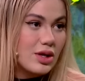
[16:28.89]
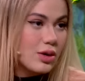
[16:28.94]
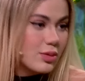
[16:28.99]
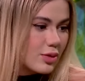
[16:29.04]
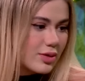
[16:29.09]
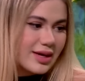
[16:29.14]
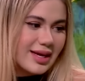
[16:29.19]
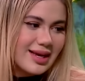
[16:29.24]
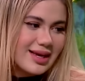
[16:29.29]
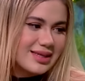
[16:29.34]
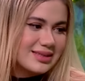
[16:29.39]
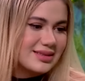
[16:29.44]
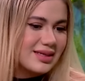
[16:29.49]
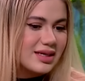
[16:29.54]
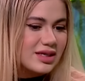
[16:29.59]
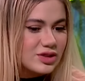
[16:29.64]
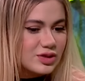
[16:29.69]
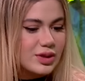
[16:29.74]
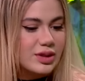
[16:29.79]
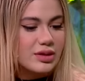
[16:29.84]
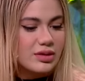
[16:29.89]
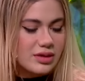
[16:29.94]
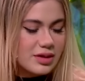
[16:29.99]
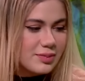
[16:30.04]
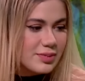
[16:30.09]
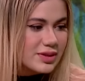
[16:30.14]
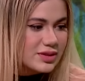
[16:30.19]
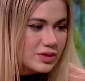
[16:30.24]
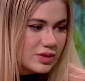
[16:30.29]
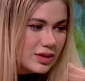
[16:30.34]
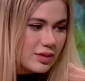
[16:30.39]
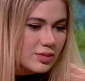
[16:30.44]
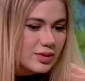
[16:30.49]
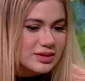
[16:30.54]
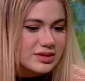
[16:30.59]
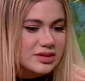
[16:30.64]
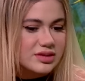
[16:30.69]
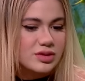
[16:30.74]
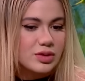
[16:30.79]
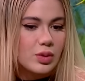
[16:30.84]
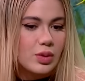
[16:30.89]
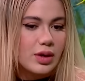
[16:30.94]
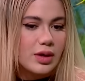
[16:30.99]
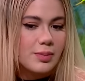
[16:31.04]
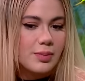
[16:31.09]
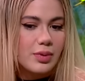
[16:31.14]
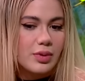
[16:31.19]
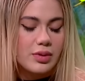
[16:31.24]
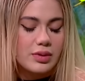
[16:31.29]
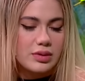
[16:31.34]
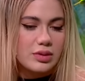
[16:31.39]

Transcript: como que es el hecho de que otra persona muestre su cuerpo,